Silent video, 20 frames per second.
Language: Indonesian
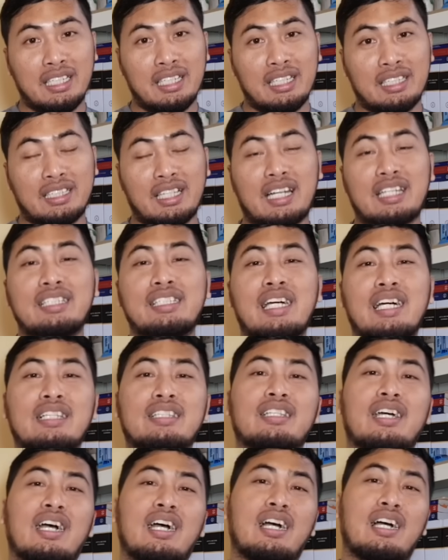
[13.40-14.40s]

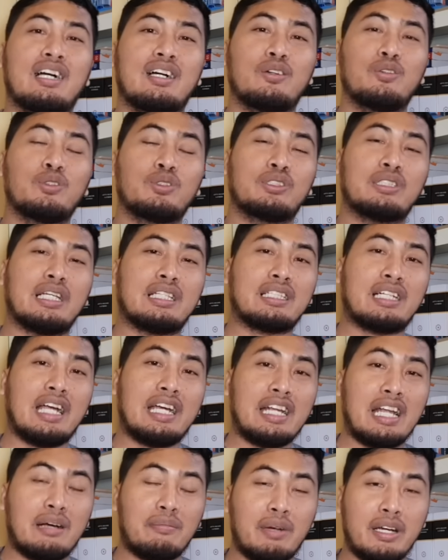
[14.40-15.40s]
ternyata Ustadz
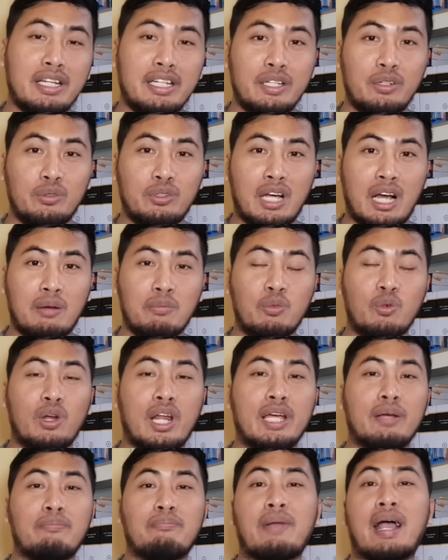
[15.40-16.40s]
Kainama ini udah
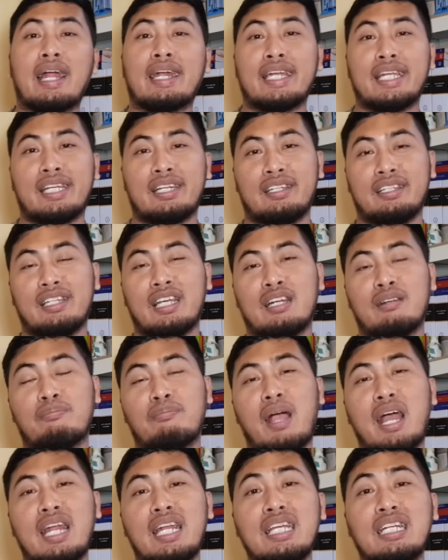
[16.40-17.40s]
mulai panik. Dan
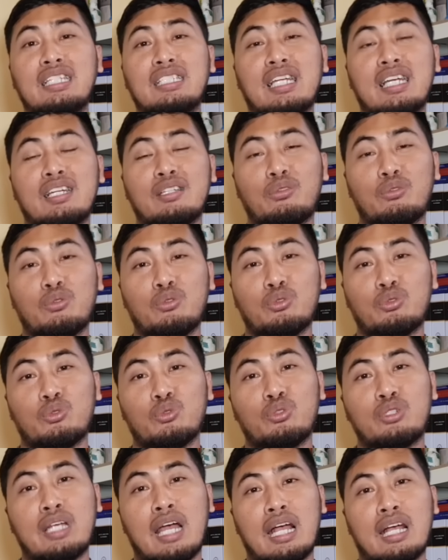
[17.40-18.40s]
paniknya itu
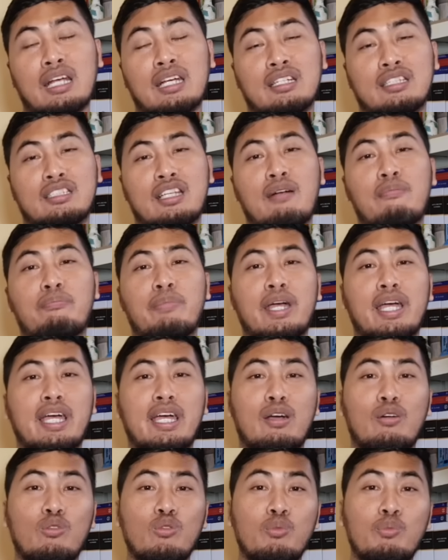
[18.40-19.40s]
sudah
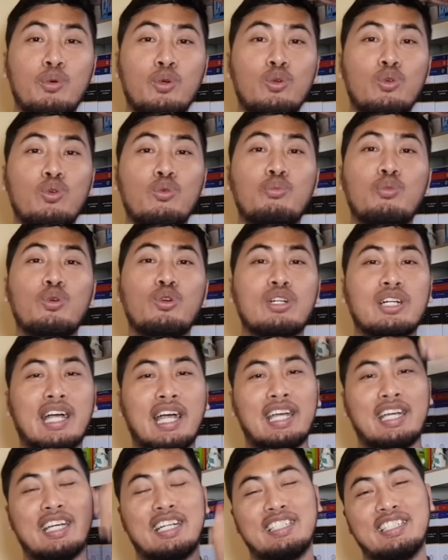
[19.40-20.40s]
sampai ubun-ubun
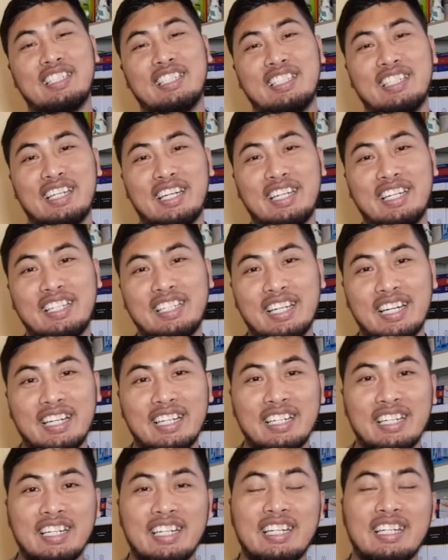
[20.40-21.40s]
kayaknya dia ini ya.
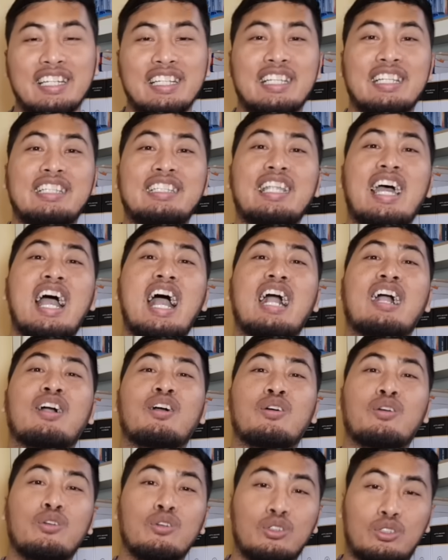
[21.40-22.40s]

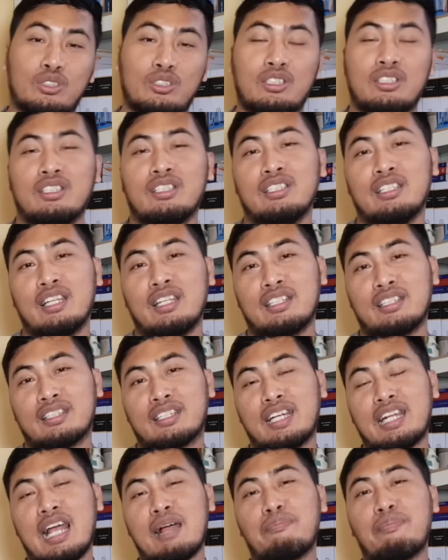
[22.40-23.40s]
Takut.
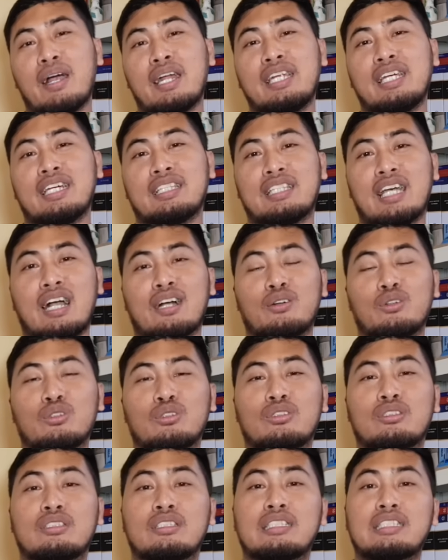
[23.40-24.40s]
Kenapa dia
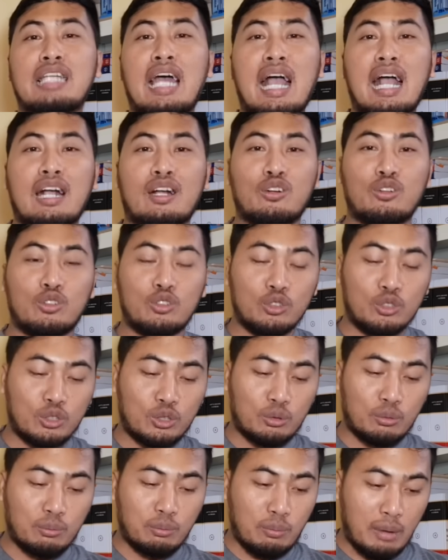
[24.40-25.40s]
takut?
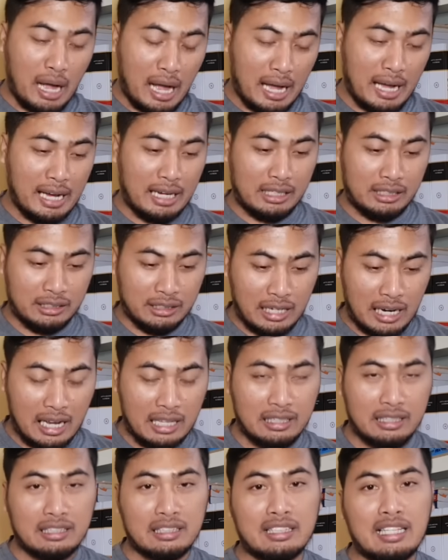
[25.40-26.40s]
Takut Pak Esra
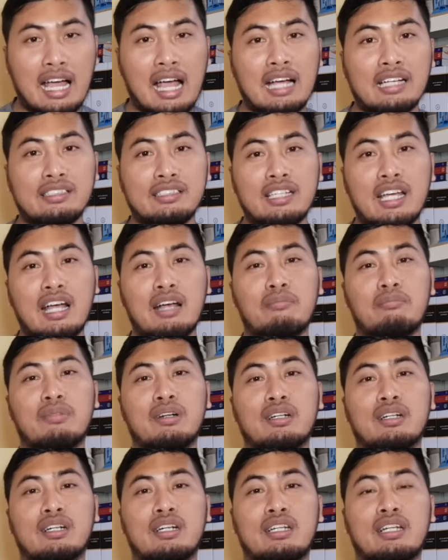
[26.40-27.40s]
tanya
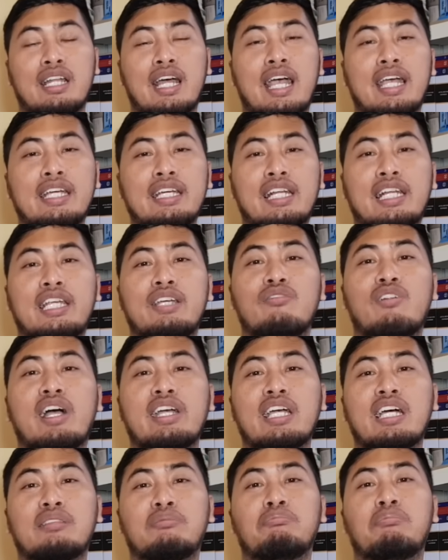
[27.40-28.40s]
mengenai
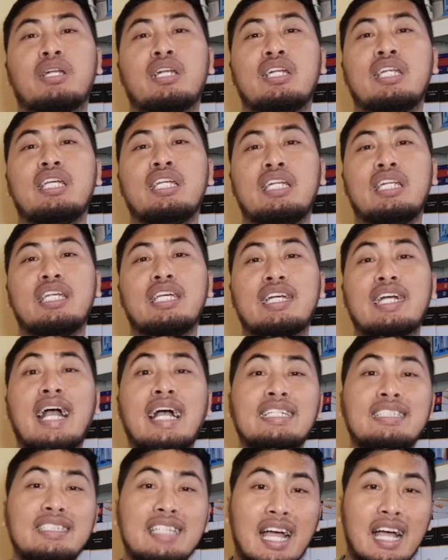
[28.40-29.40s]
riwayat
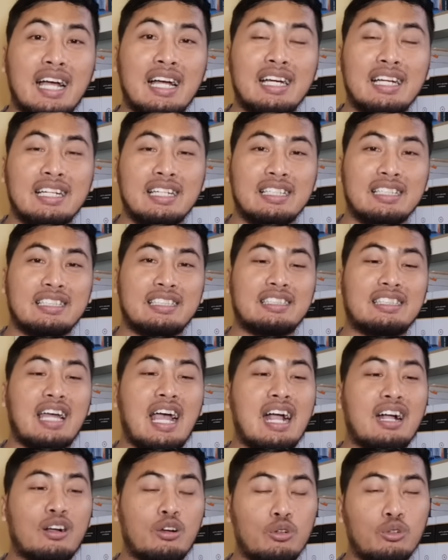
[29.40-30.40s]
pendidikannya
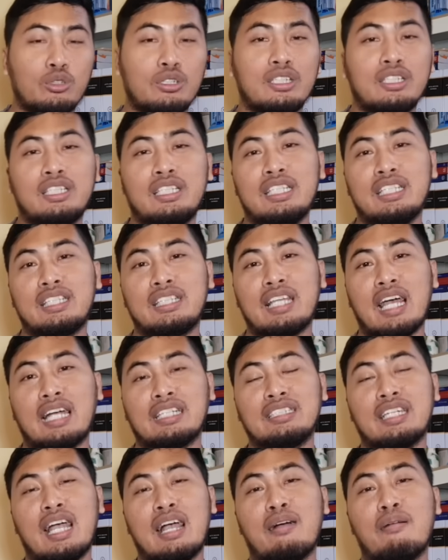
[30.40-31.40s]
takut
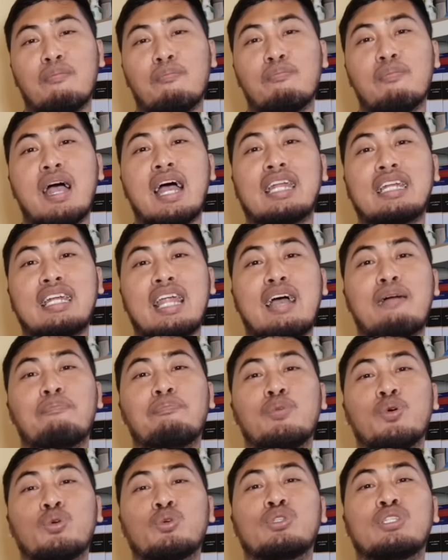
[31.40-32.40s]
ditanya mana
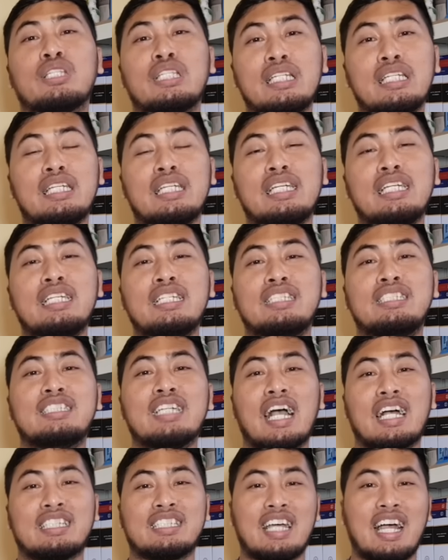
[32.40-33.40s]
bukti
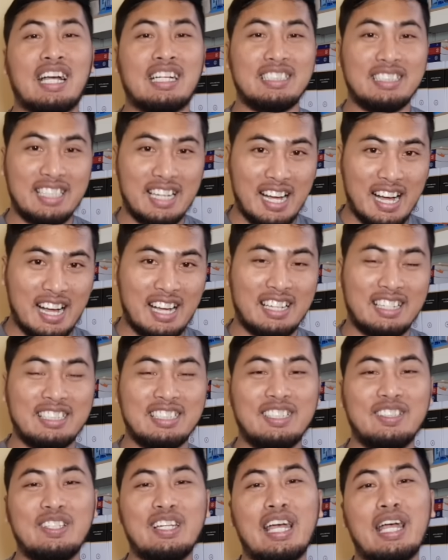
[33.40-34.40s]
ijazahnya
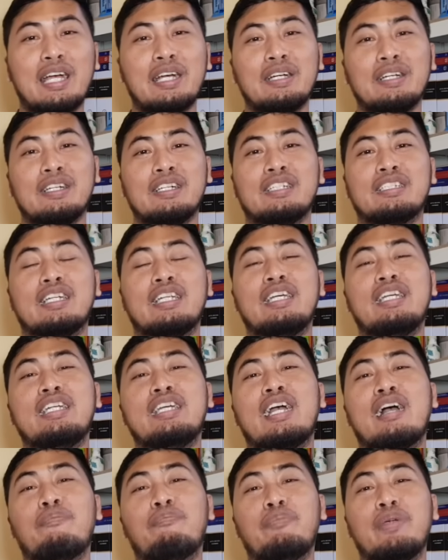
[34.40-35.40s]
gitu ya jadi
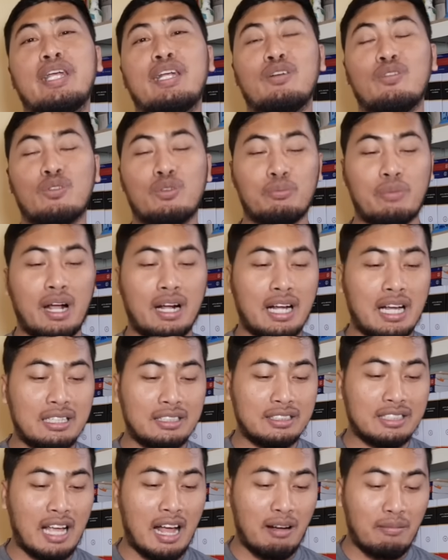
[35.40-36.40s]
dia bingung
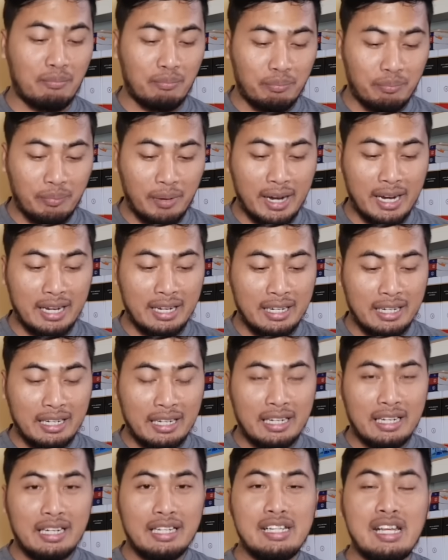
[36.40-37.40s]
bahkan sampai
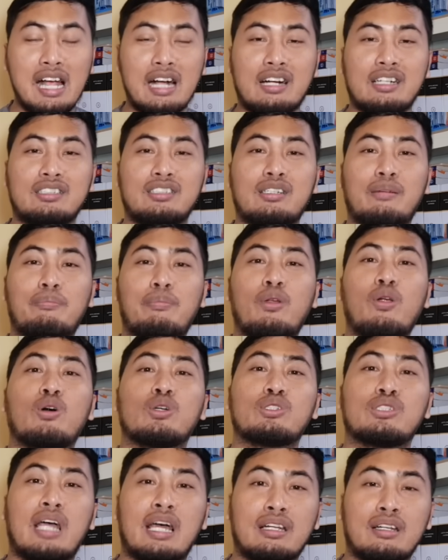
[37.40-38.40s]
dia
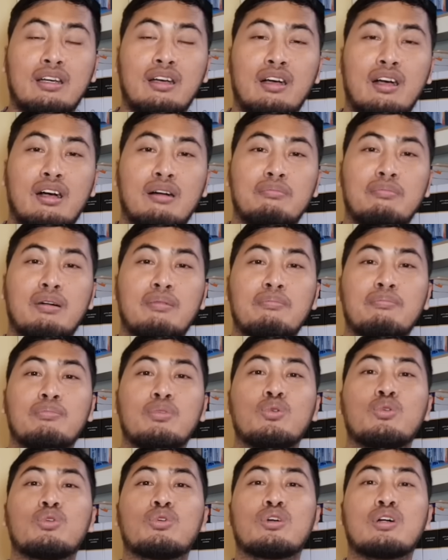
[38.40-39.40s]
keceplosan
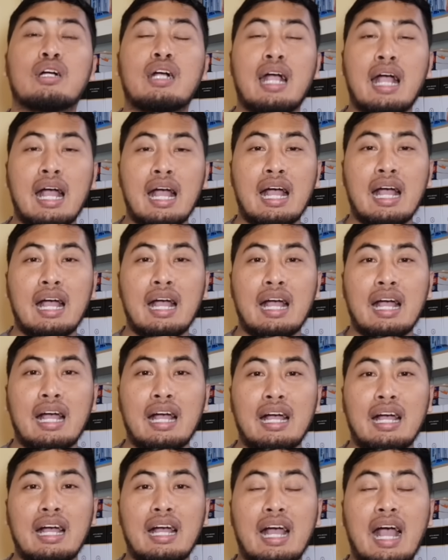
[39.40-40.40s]
membuka
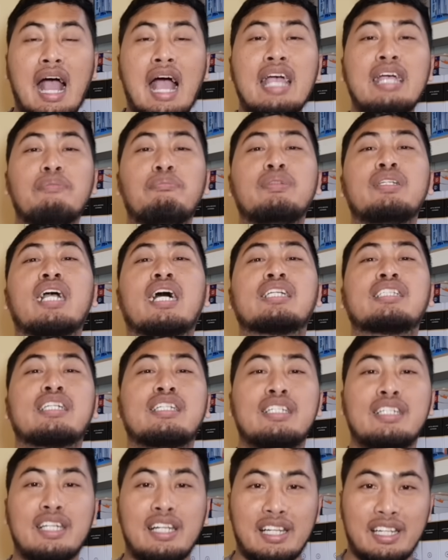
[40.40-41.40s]
aibnya
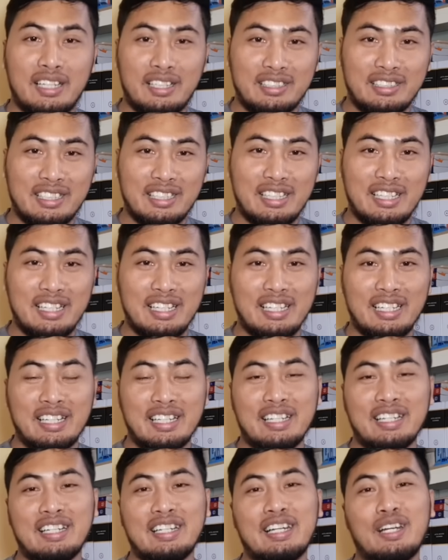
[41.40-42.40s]
sendiri jadi
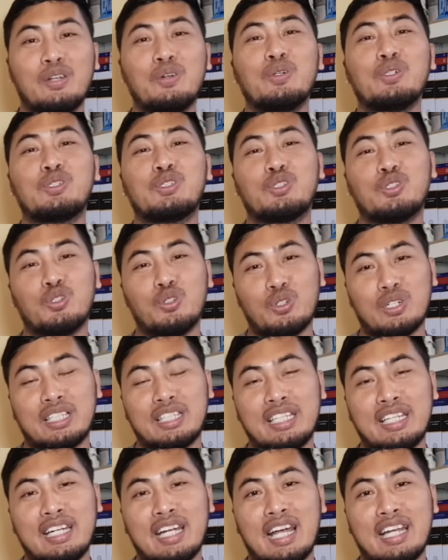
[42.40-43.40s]
lucu
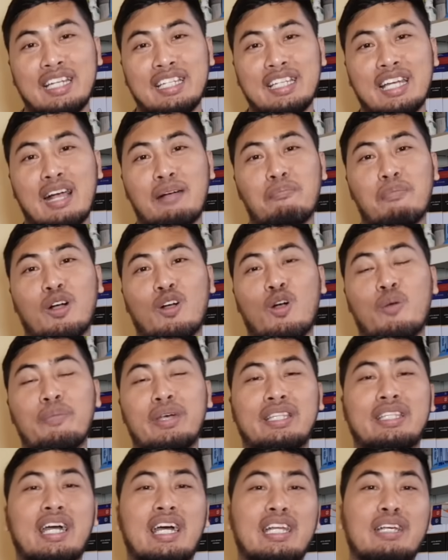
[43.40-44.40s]
ketika dia
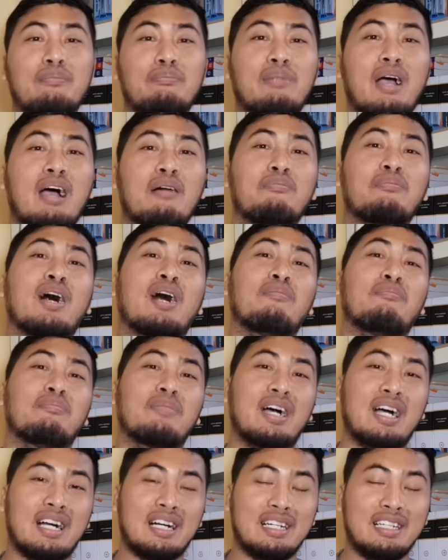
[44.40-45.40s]
mengomentari Pak
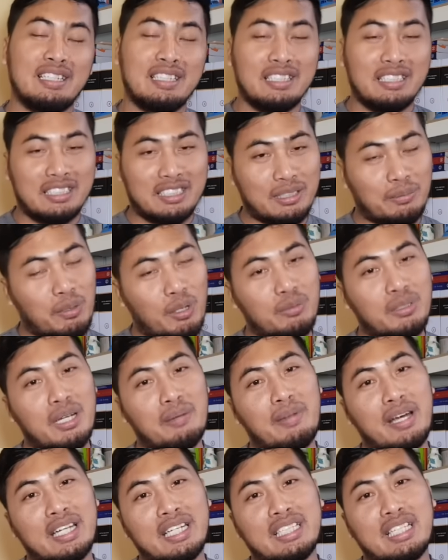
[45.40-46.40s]
Bambang sebelumnya
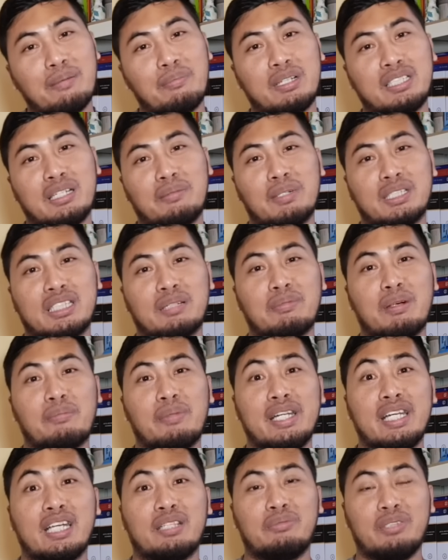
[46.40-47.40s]
mari kita bersama-sama
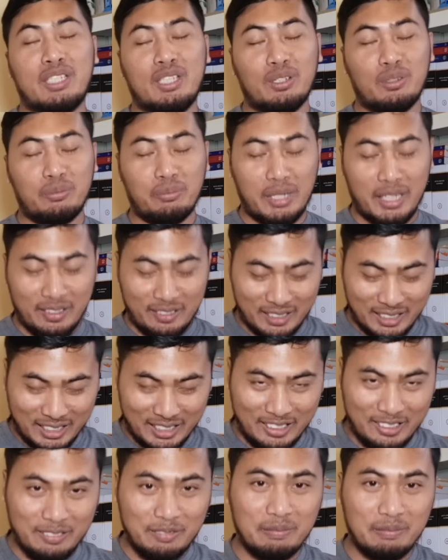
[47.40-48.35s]
melihat video berikut ini